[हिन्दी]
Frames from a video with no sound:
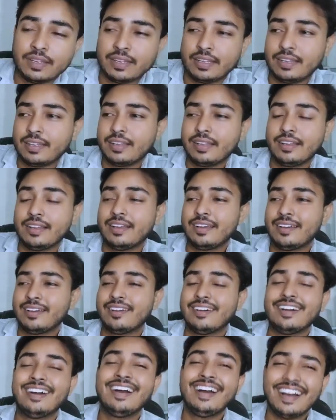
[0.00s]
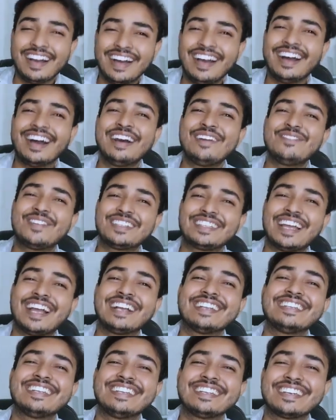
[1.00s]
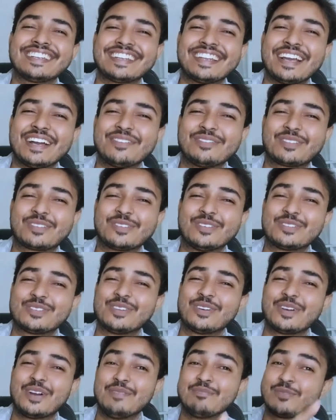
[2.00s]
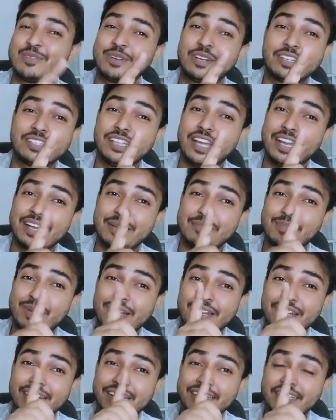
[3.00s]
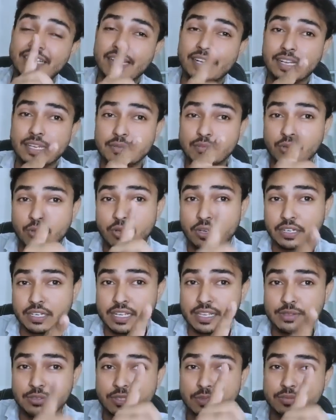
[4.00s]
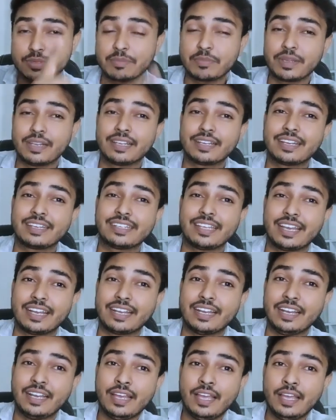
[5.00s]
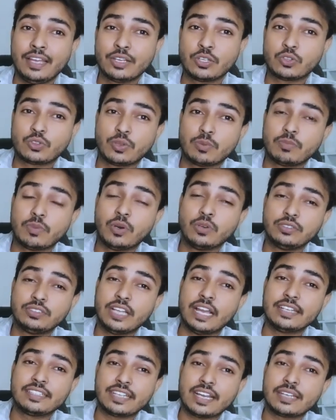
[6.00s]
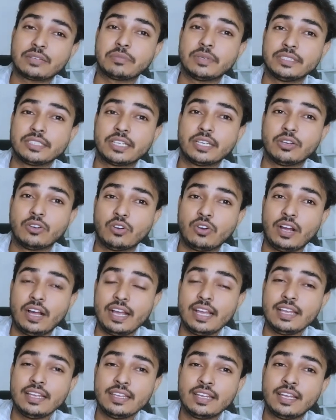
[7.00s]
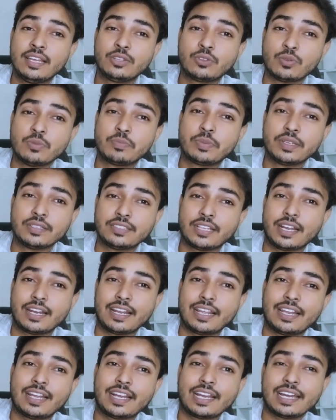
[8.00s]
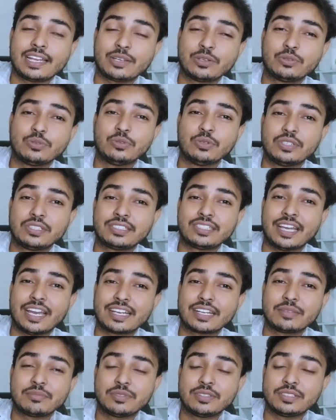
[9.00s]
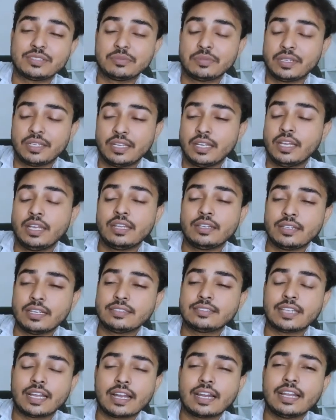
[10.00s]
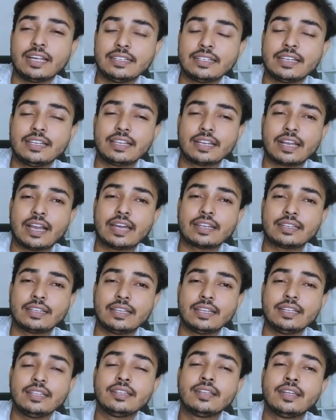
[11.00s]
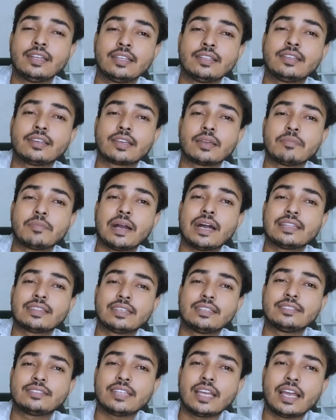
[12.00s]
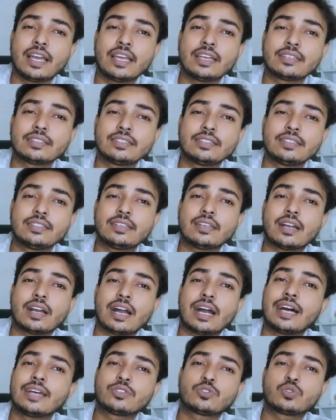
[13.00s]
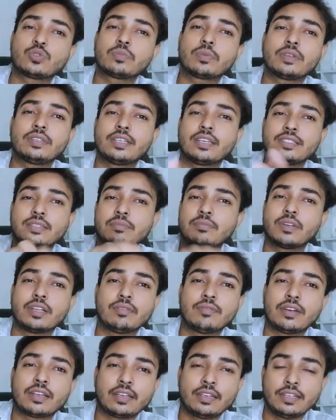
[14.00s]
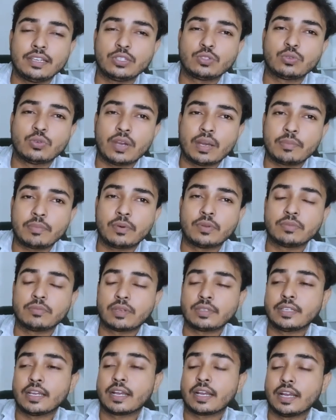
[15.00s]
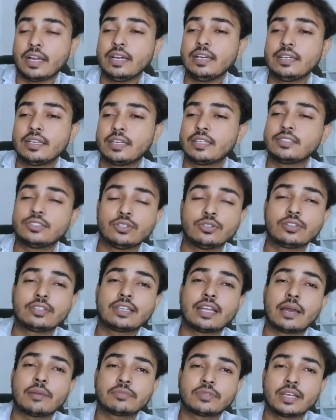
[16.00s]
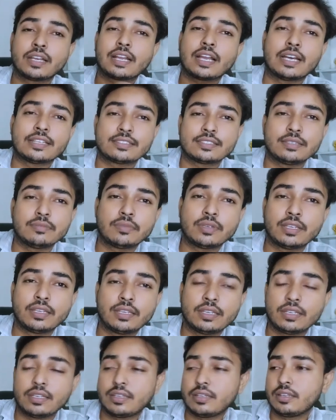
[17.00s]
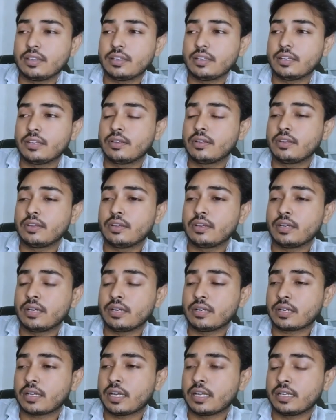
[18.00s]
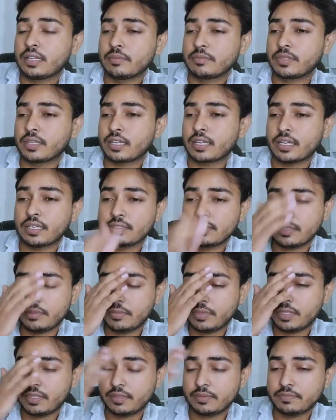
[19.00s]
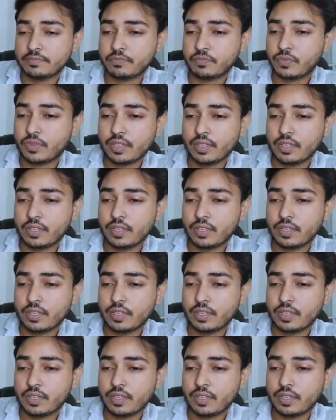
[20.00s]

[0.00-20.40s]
हैं हाँ हाँ मजाक नहीं कर रहे आप कुछ लोग हमको गरियाएगा पक्का गरियाएगा ये भोलटना तो सबसे पहले गरियाएगा कि तुम तो बहुत जानकार बन गए हो आए तुम फिर झगड़ा लगा रहे हो दोनों स्टार के बीच में नहीं झगड़ा नहीं लगा रहे हैं देखिए बात ऐसा है कि आज सुपहिया जब गनवा रिलीज हुआ पवन भैया का जो नाम था काशी में आ, का नाम था काशी में